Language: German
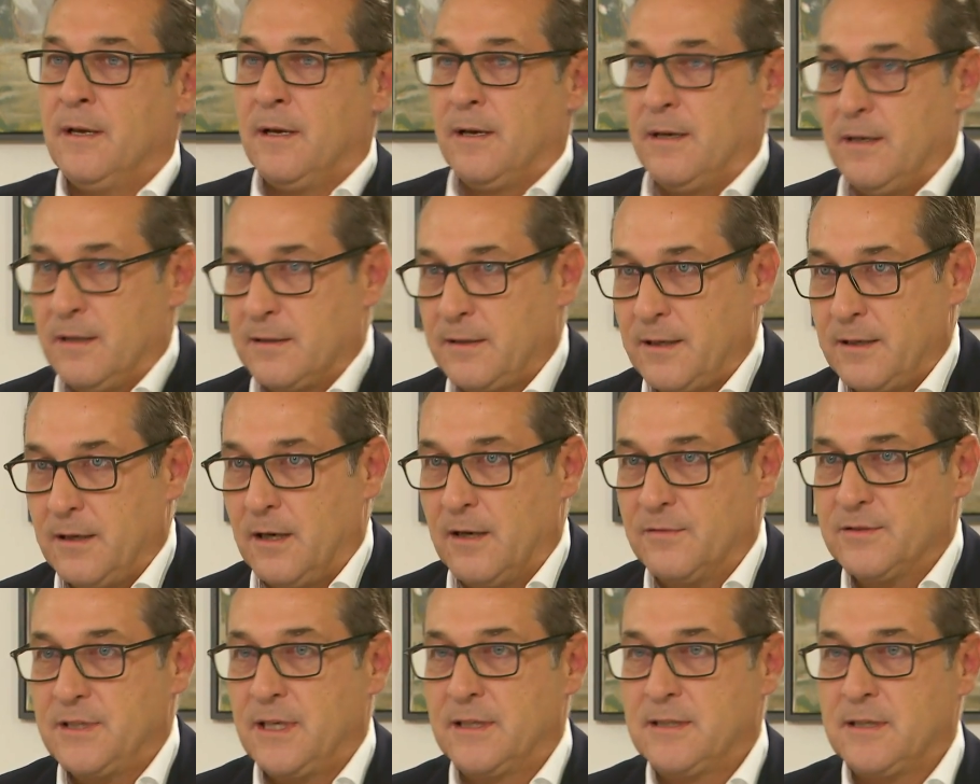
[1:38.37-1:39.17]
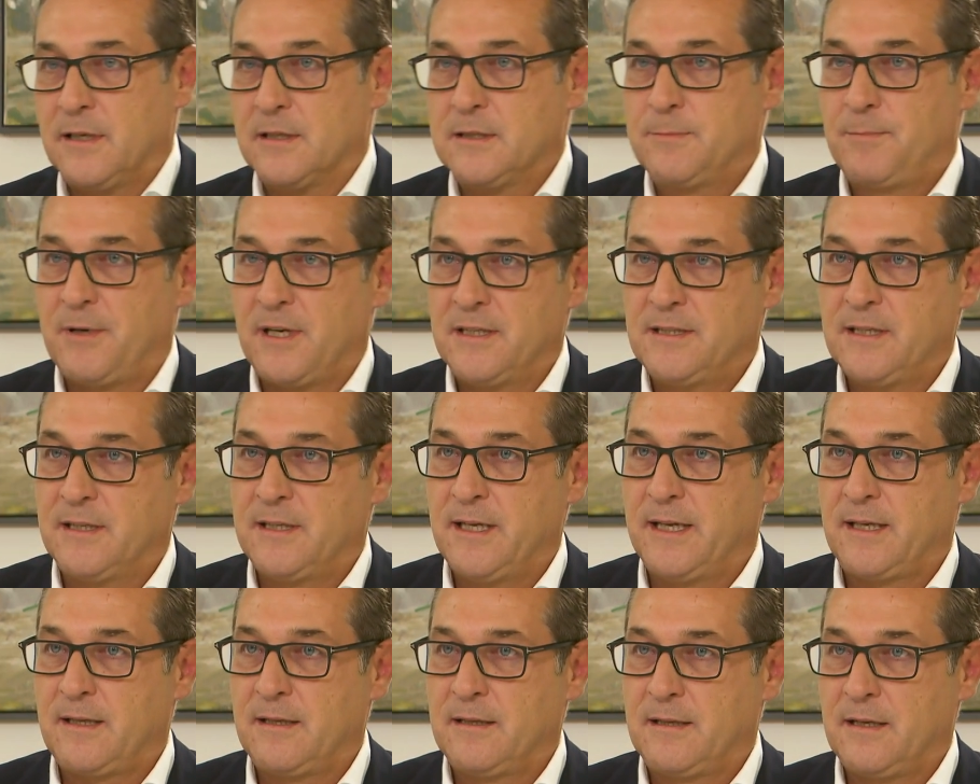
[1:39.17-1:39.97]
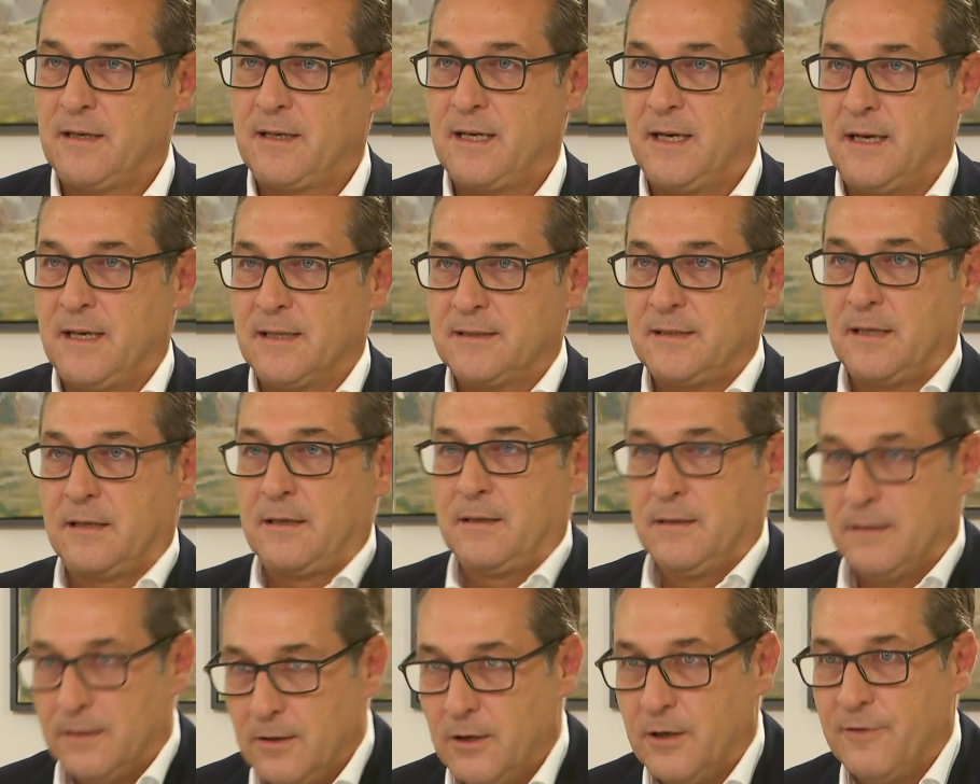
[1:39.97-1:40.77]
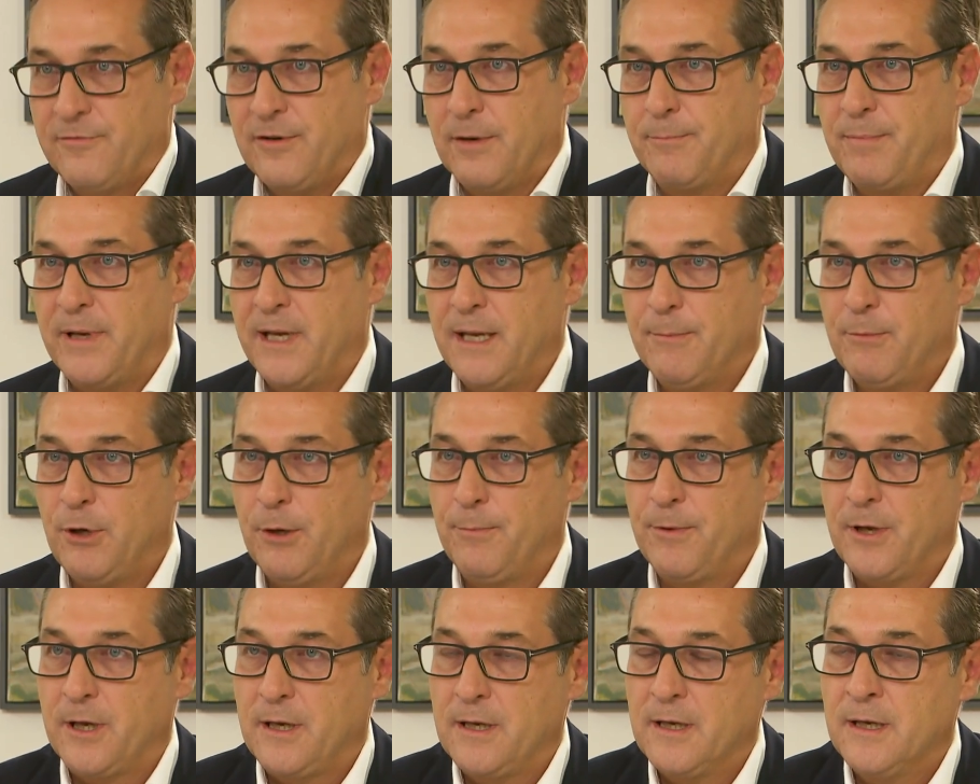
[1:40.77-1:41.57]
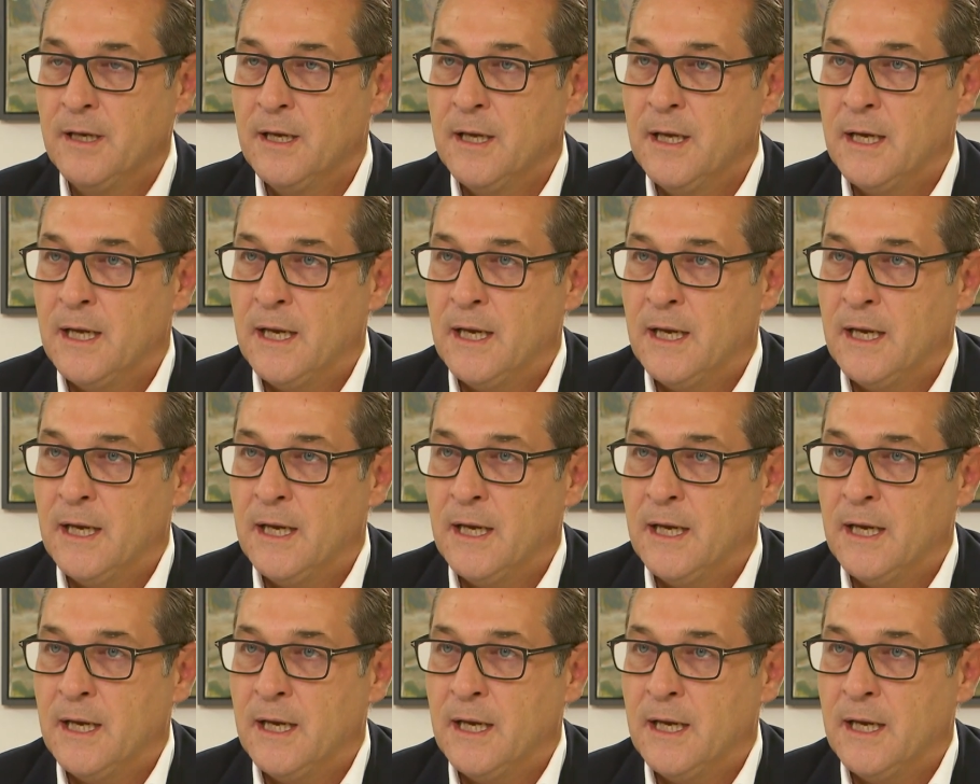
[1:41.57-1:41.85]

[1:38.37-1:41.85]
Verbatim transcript: an den Aufsichtsratspräsidenten der KASAK, ÖVP im Übrigen,